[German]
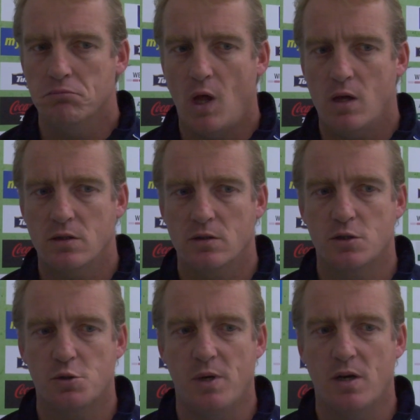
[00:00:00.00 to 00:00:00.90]
Ja, ist
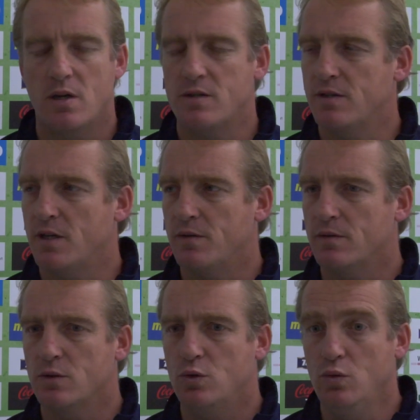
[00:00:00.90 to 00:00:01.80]
ein Spieler, der sehr
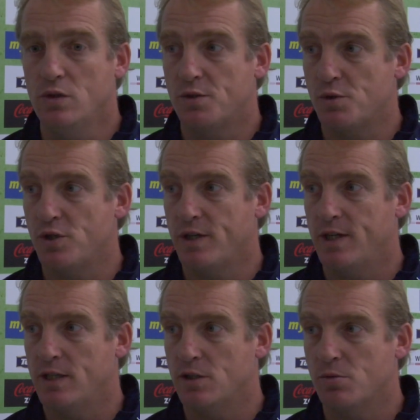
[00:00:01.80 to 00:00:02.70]
gut zwischen den
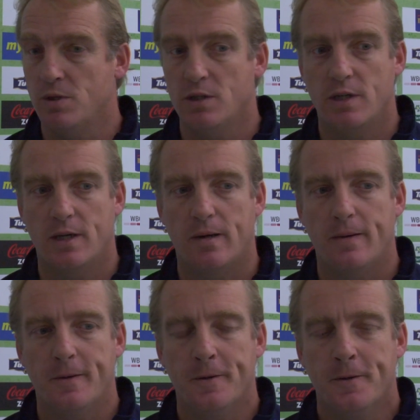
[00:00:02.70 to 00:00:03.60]
Ketten spielt, der
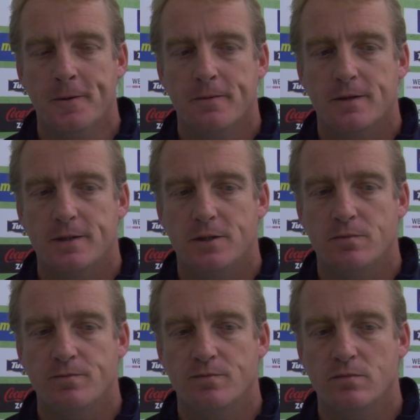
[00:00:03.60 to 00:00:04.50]

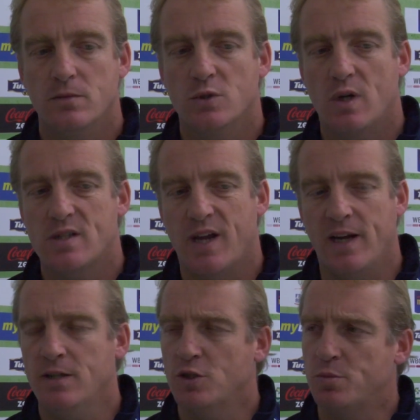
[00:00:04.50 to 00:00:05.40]
ähm, so als
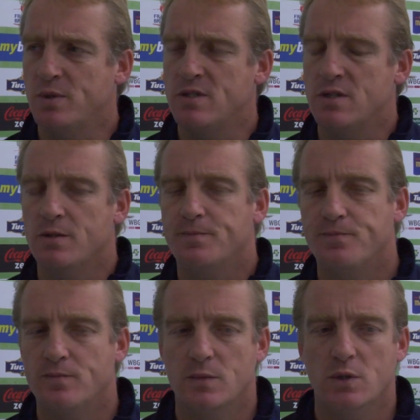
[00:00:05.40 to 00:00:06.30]
hängende Spitze
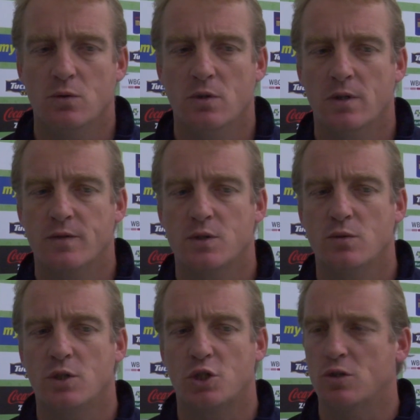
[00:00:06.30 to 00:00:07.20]
äh, Rudnevs
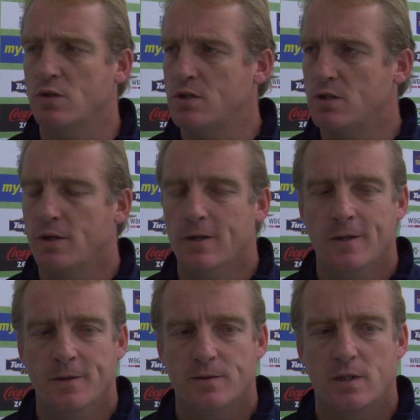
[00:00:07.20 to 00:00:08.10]
unterstützt,
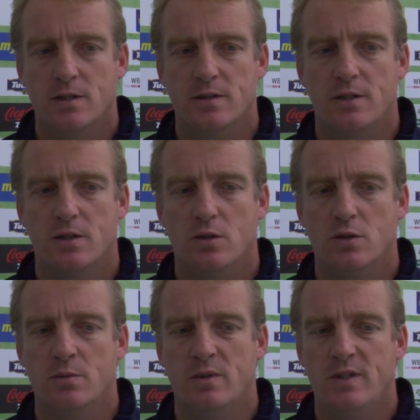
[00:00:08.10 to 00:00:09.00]
der sich
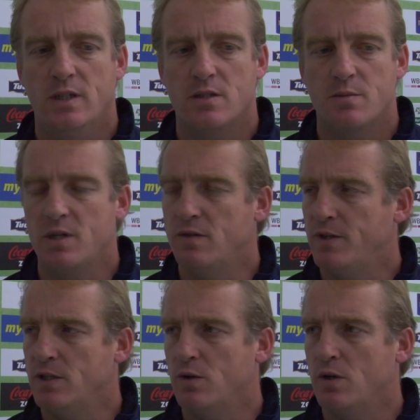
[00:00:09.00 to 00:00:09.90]
auch immer wieder ins
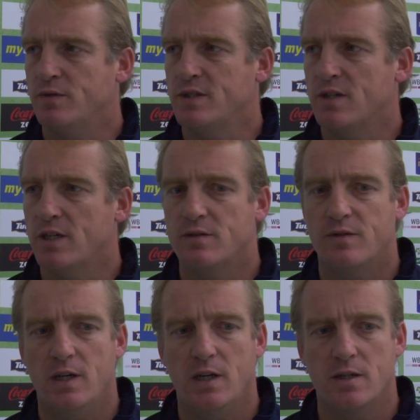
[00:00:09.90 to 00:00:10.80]
Mittelfeld oder auf die Seiten
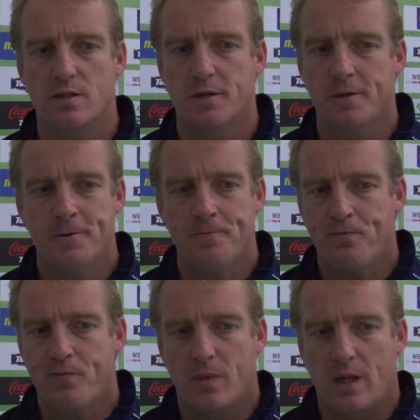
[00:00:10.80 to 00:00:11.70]
fallen lässt,
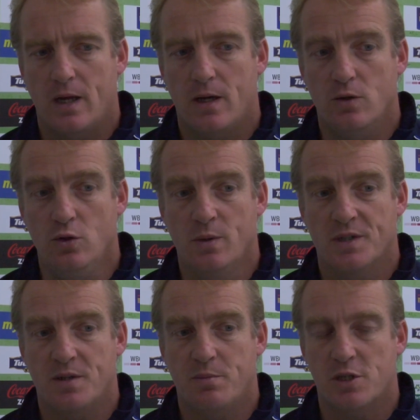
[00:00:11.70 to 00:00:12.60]
der
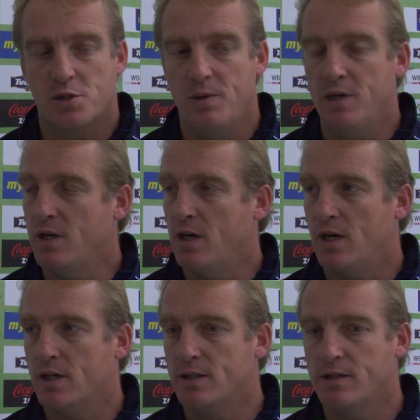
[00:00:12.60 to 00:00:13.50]
über sein Passspiel in der
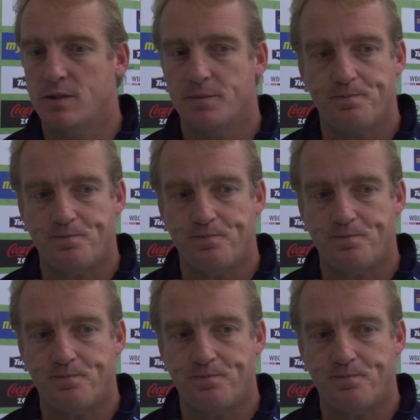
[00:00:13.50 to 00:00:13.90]
Lage ist,